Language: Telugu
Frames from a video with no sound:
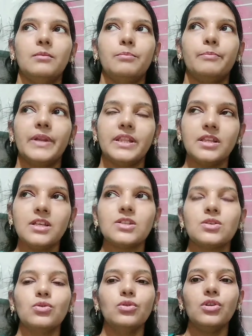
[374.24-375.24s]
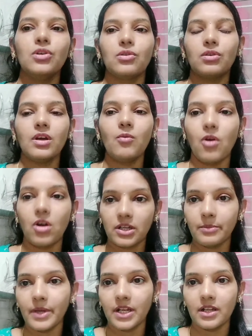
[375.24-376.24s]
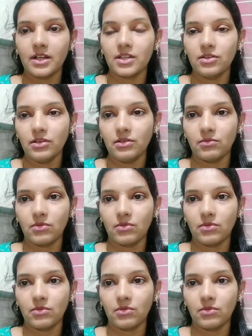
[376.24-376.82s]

ప్రతి స్కూల్లో కూడా వాటర్ బెల్ అనేది